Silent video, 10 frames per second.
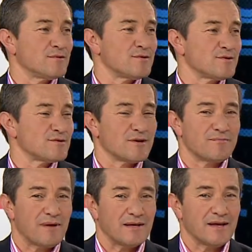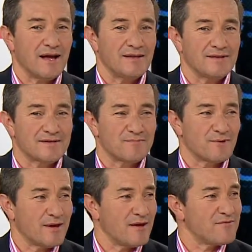muchos eh, practicantes
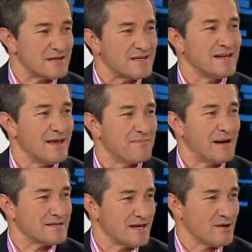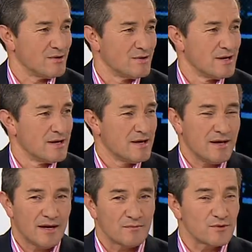porque hay facilidad para hacerlo
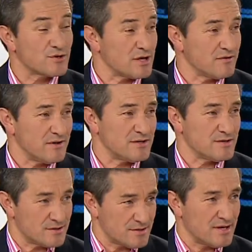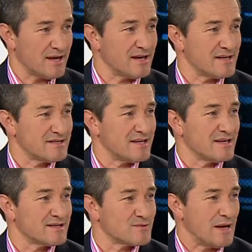en muchos edificios hay cancha
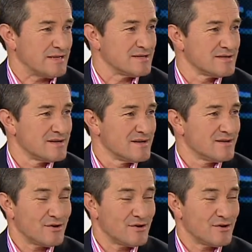de squash. Sí,